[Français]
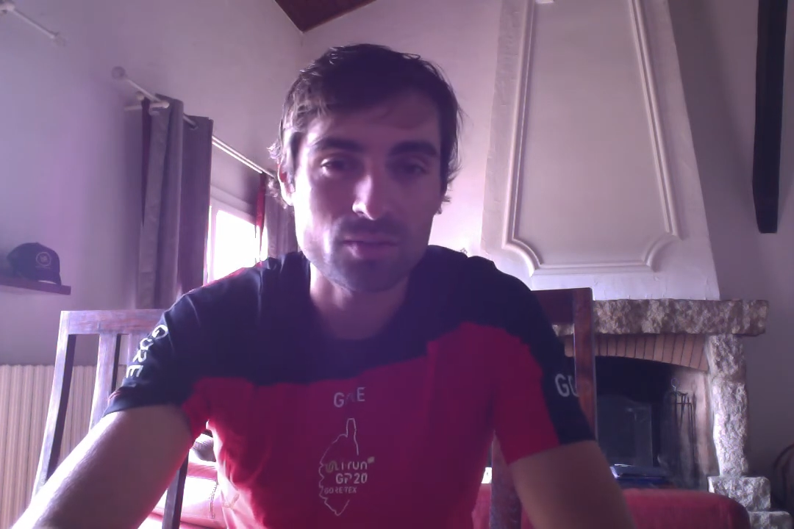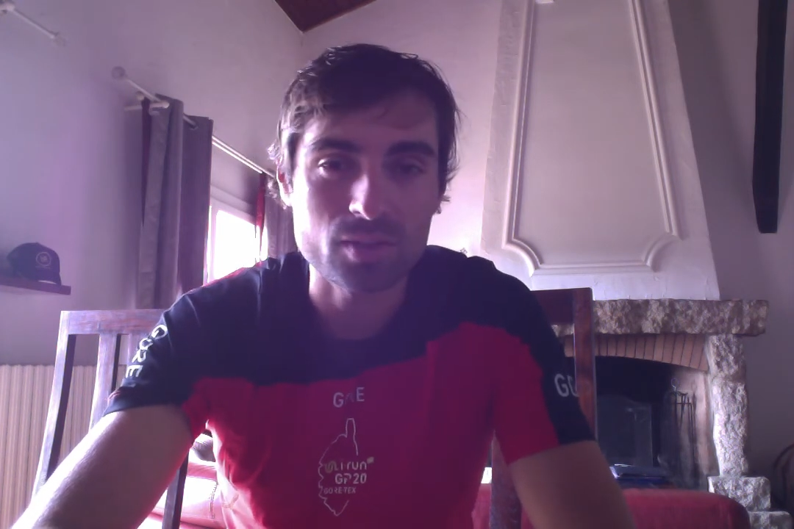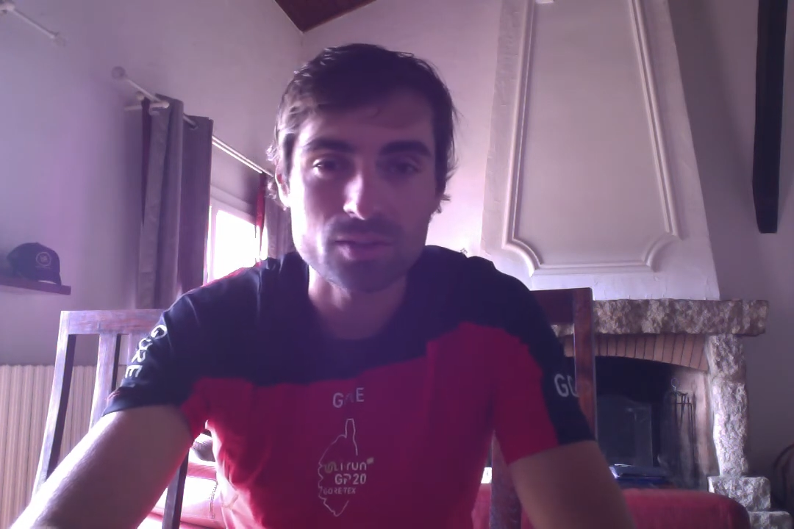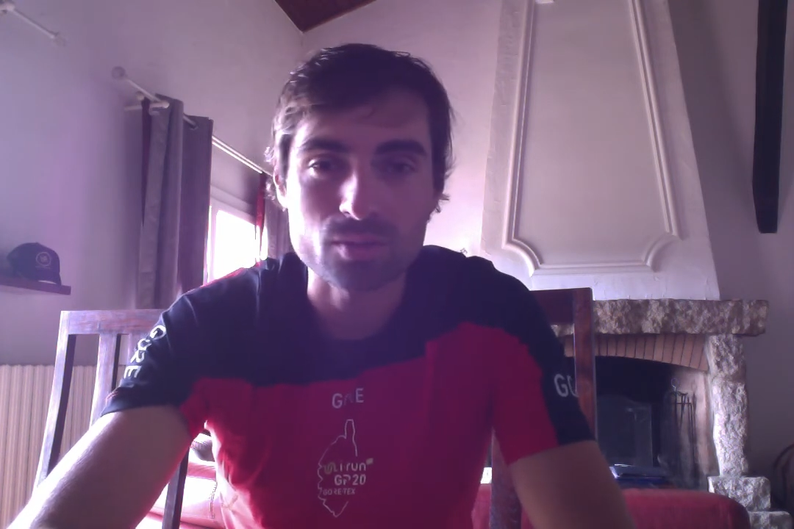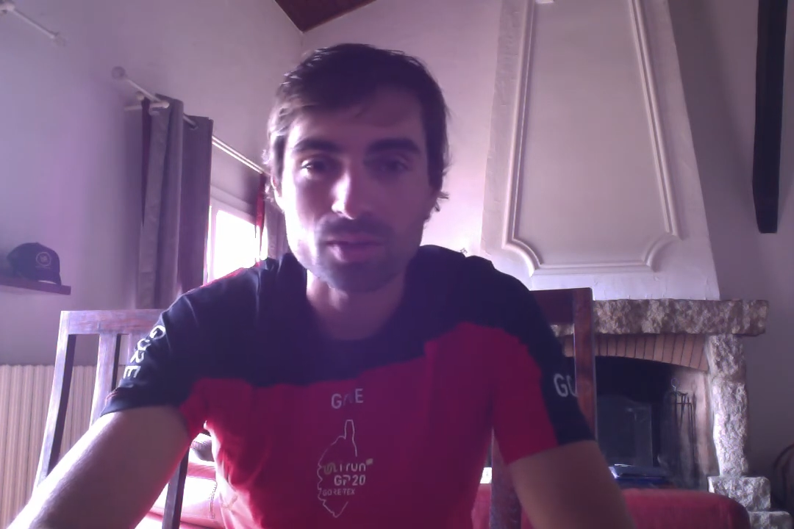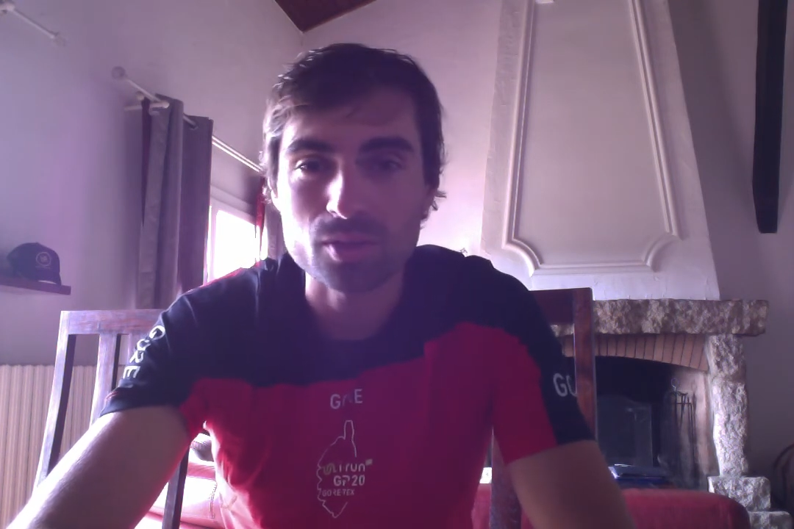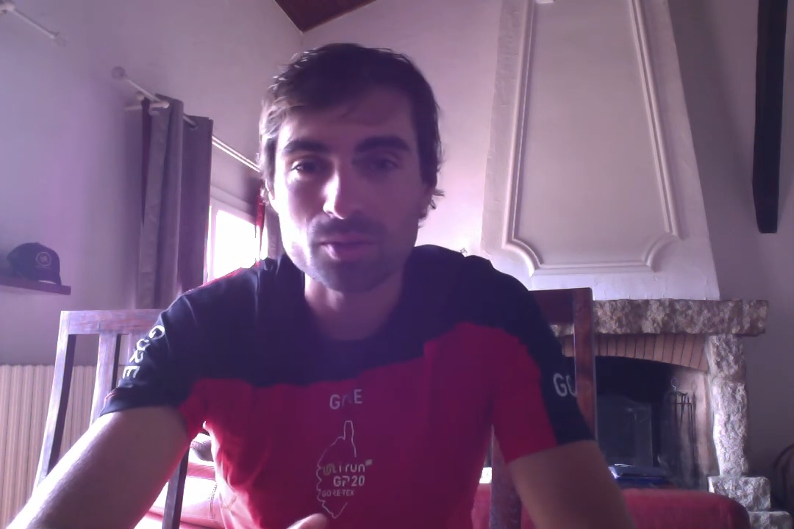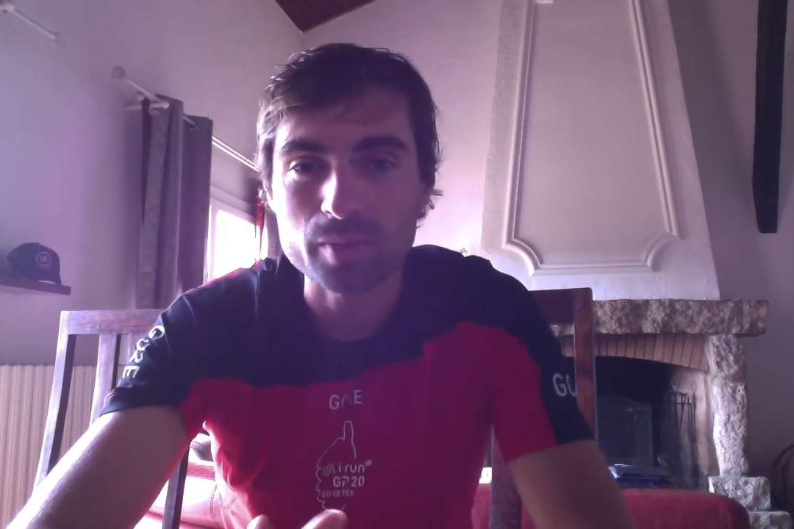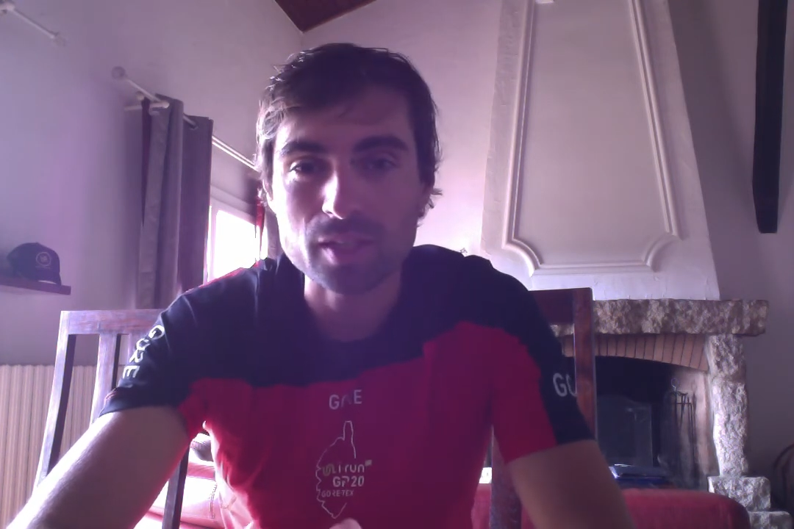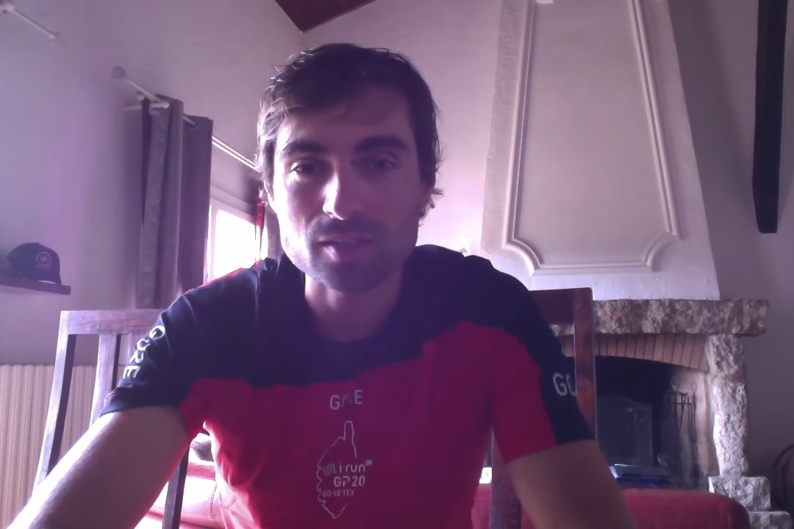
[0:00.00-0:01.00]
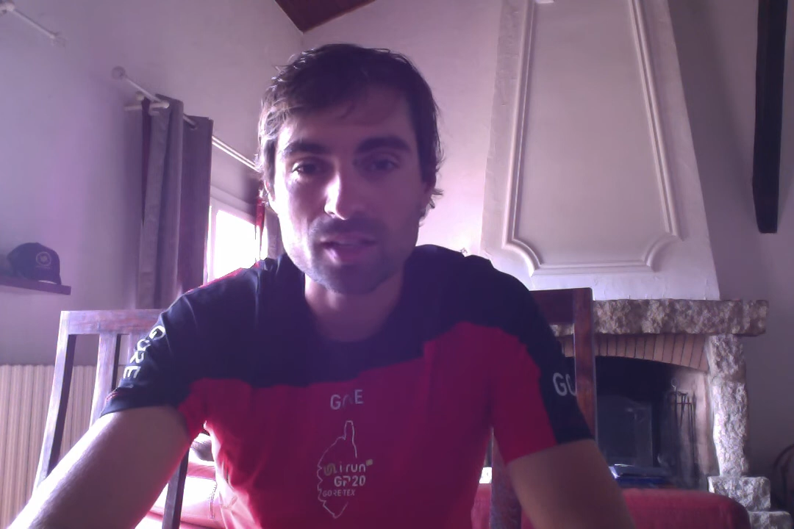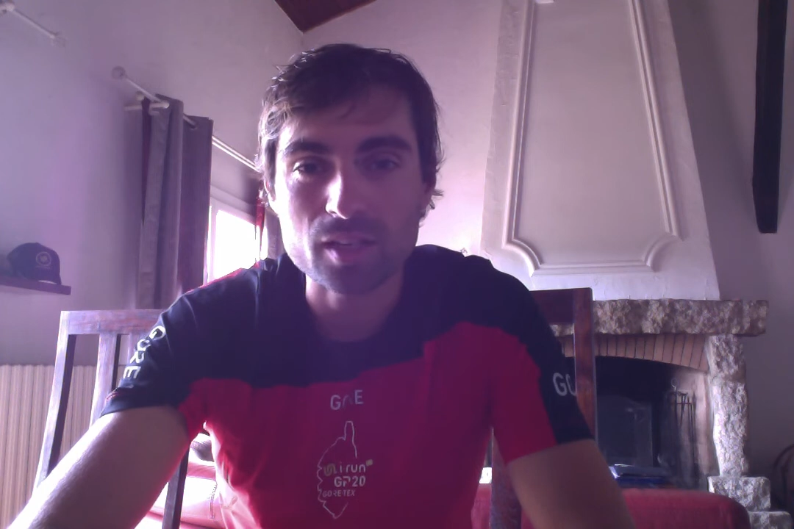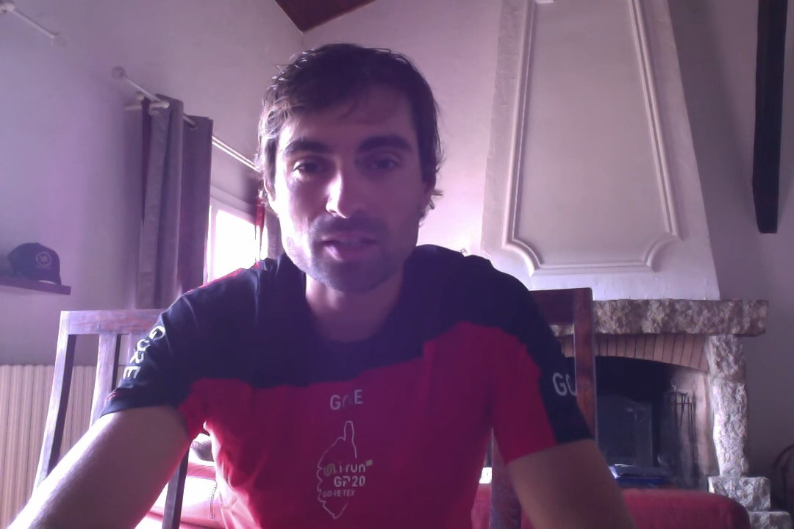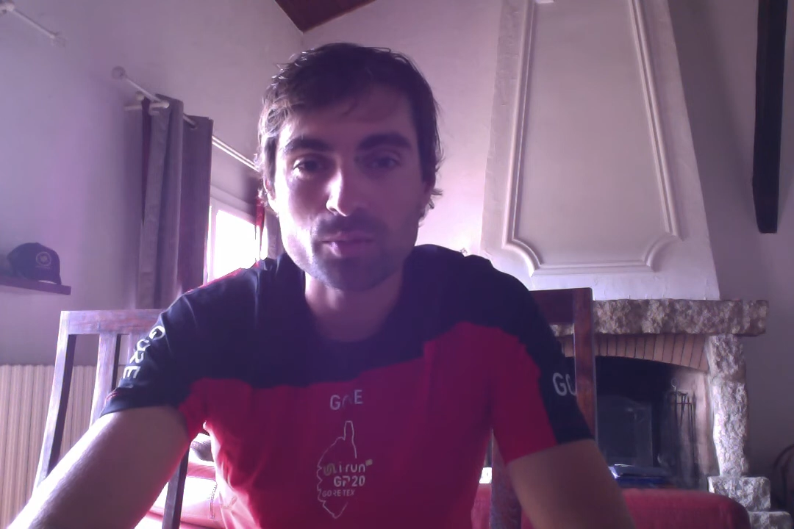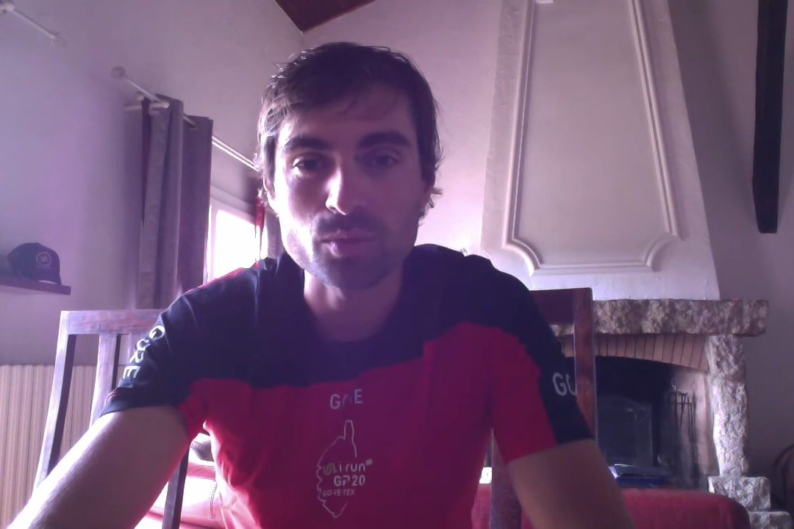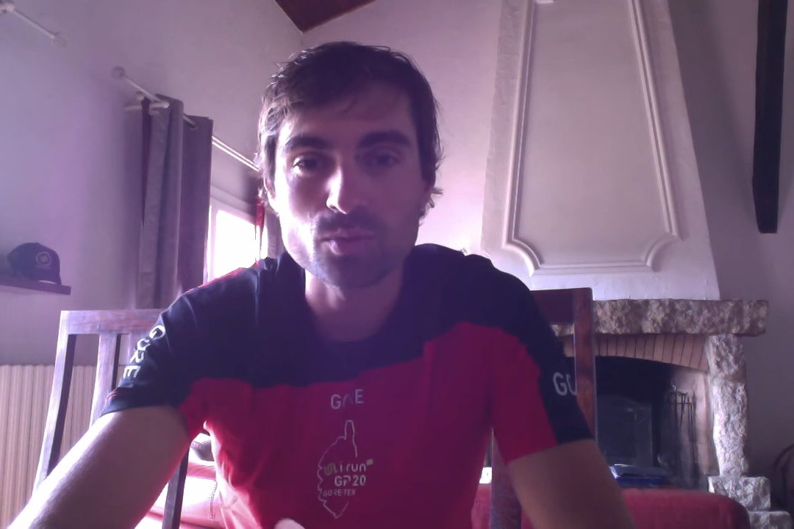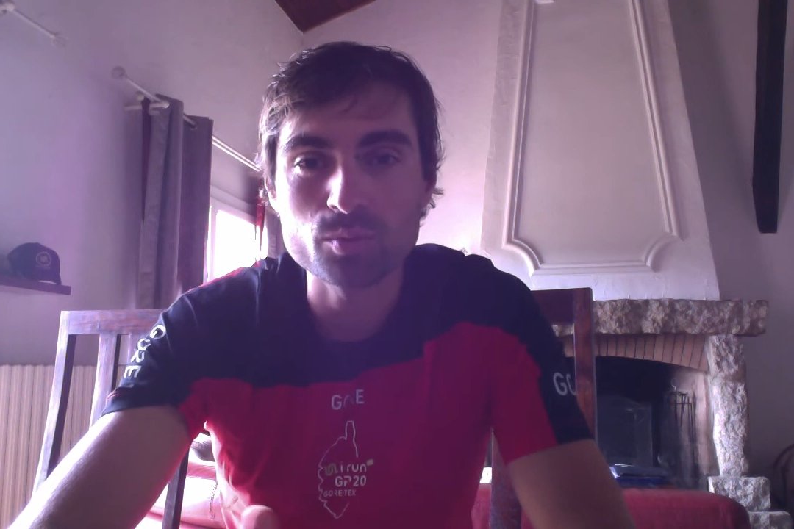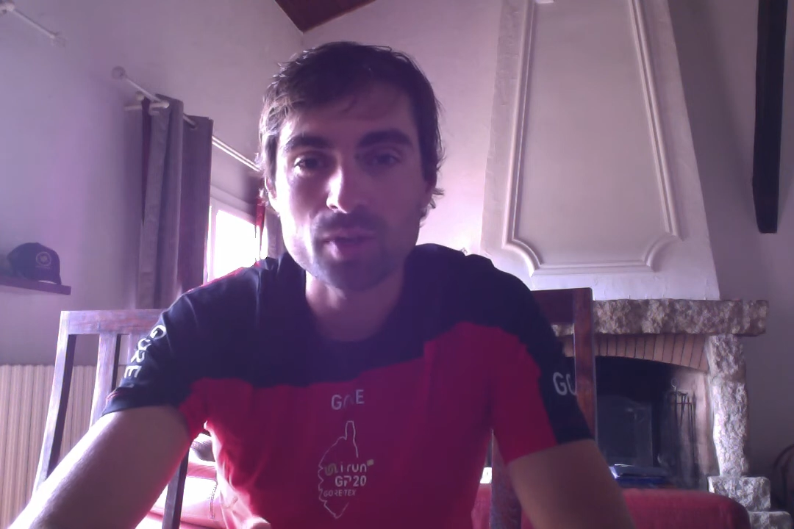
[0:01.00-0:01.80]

donc euh, Brissard, Vous